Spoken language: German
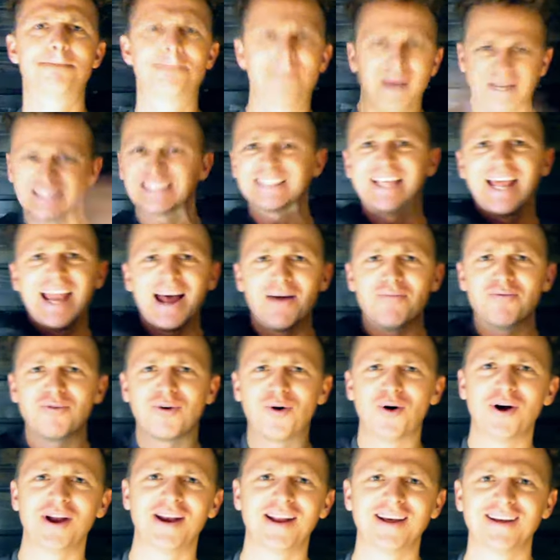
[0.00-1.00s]
Was geht ab,
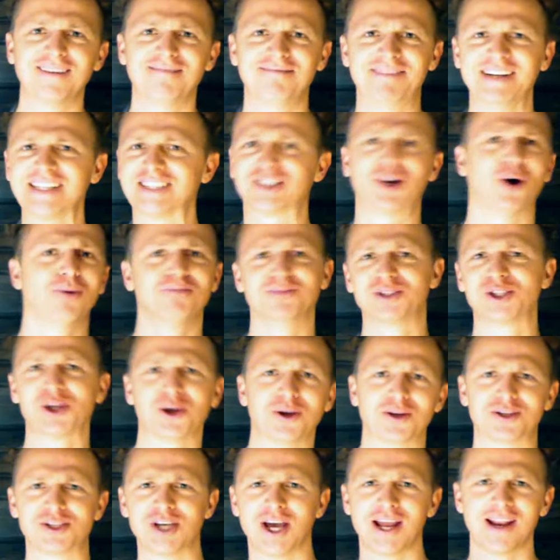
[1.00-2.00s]
Freunde? Willkommen
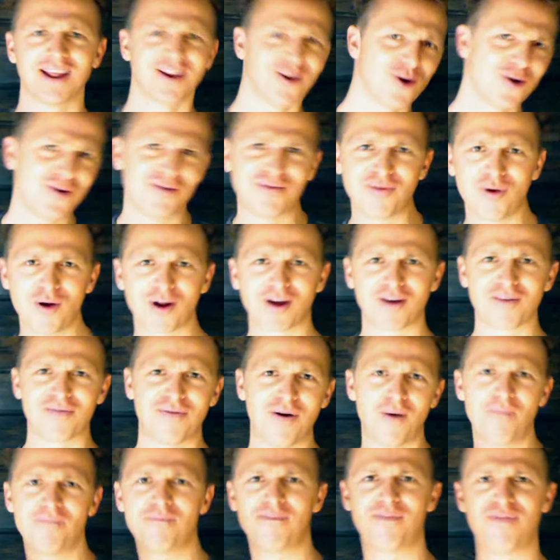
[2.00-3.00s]
zurück zu einer neuen Folge
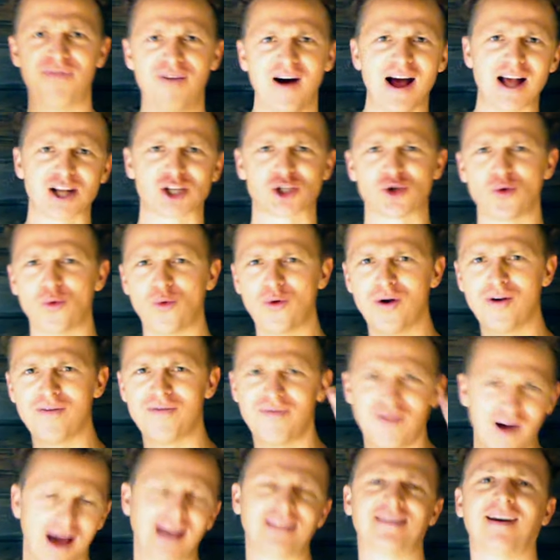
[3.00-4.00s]
vom
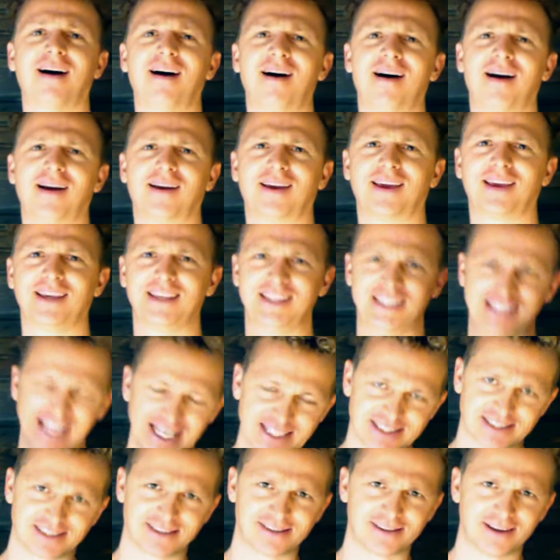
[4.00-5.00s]
Fahrschulfreitag.
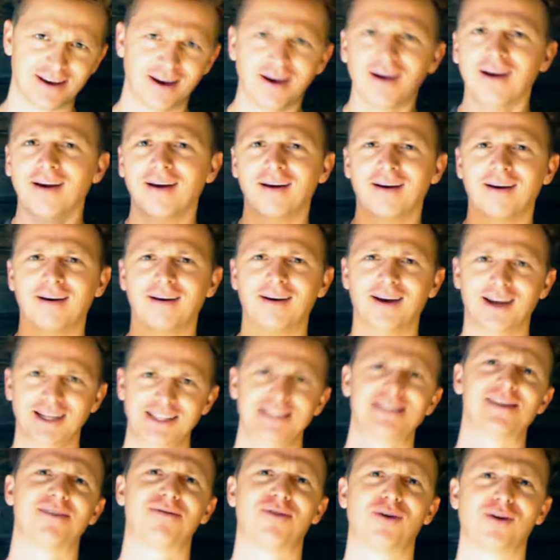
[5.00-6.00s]
Yes! In
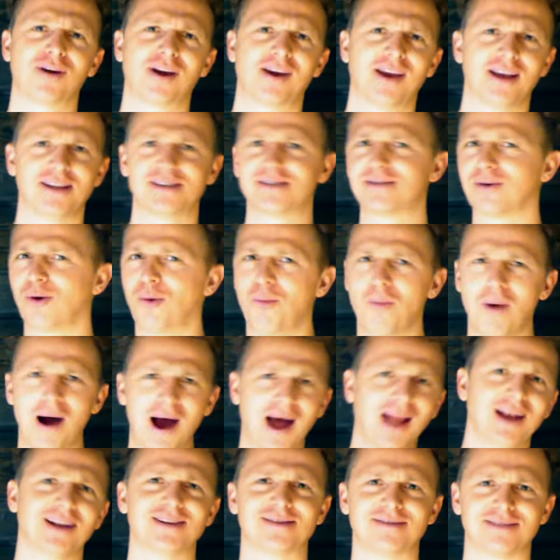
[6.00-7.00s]
dieser Folge geht es um
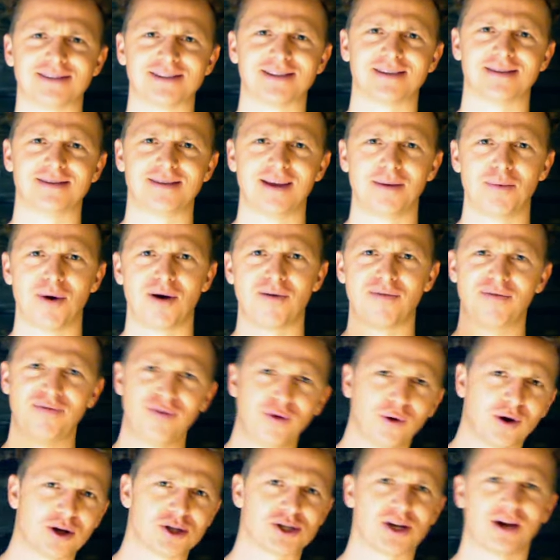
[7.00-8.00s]
alles, was das Thema
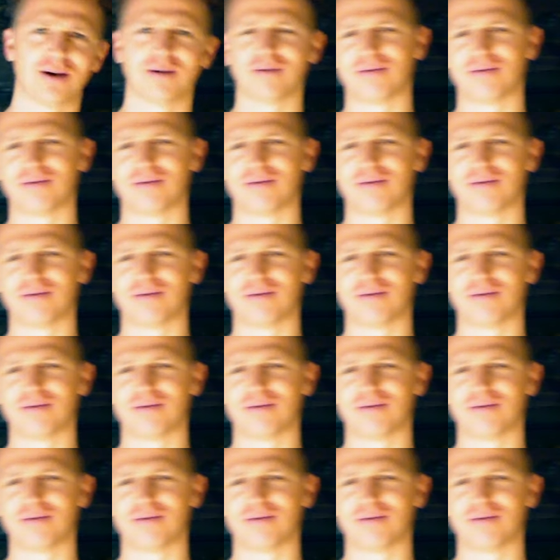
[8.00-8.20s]
Führerschein